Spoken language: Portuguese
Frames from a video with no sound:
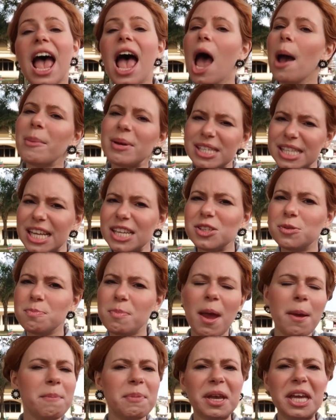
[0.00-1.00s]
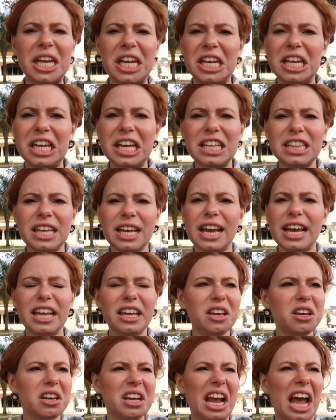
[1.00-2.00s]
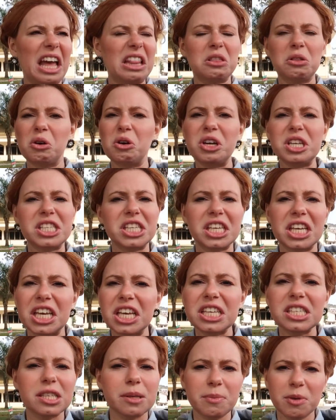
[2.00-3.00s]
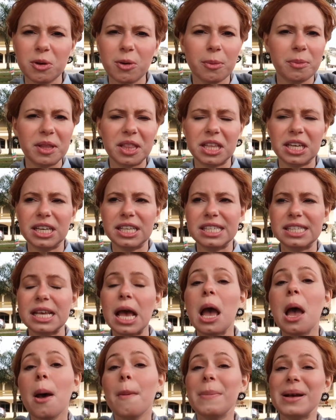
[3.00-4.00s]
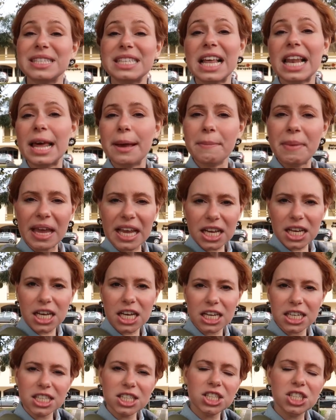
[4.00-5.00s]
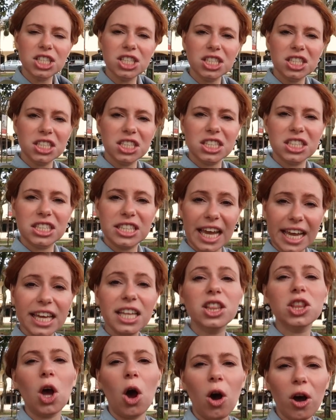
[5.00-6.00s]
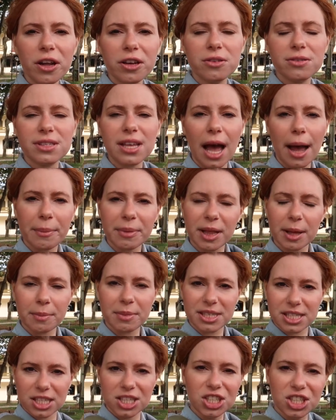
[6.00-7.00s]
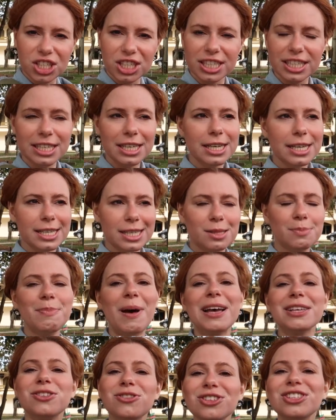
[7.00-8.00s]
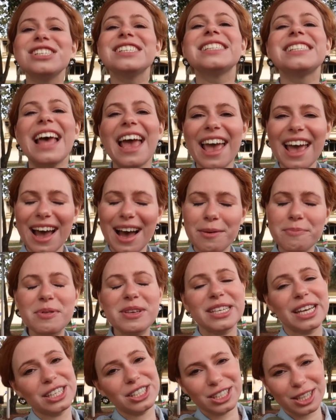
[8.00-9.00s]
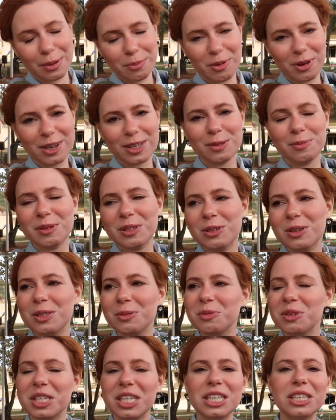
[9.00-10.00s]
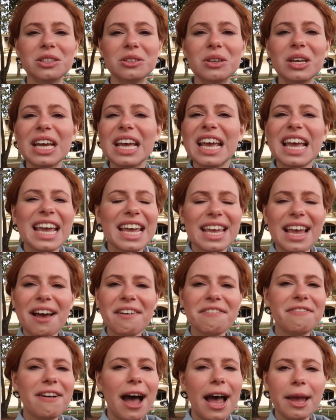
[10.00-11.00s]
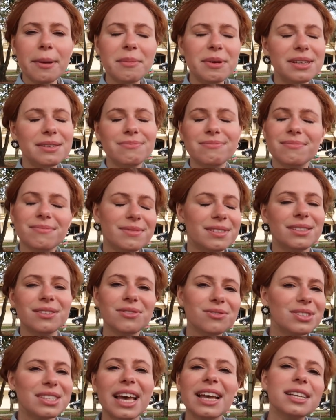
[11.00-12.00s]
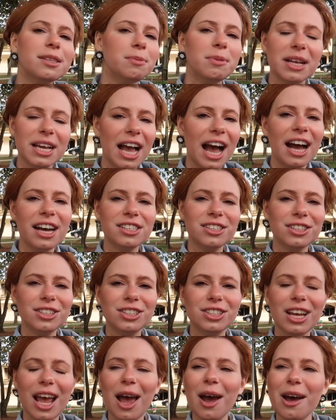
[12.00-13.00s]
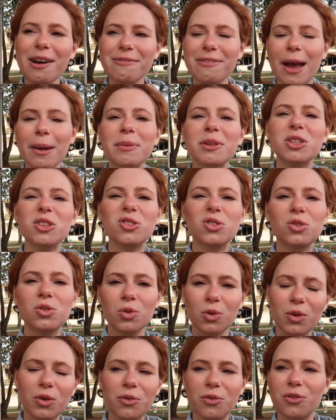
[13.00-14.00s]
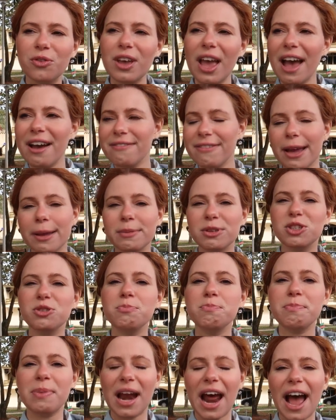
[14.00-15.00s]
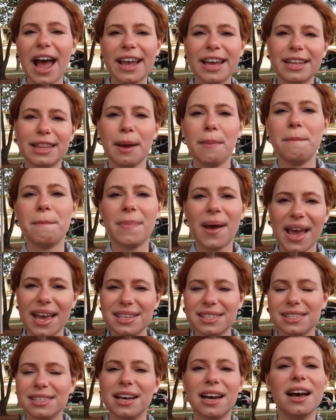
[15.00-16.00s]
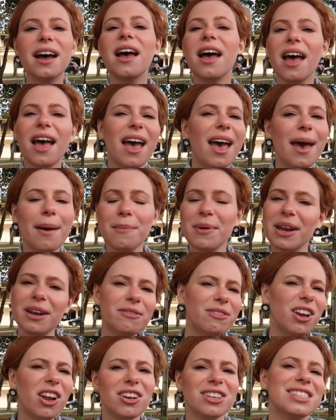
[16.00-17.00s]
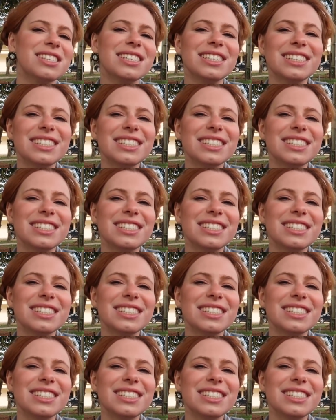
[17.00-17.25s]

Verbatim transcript: É uma cidade bem pequenininha, tem aí 14, 15 mil habitantes, mas ela é bem grande em território, sabe? Tem bastante espaço de terra, apesar de ter poucas pessoas morando. E a vibe, não sei explicar, gente. É a vibe do surf, é a vibe de praia, da pesca. É maravilhosa.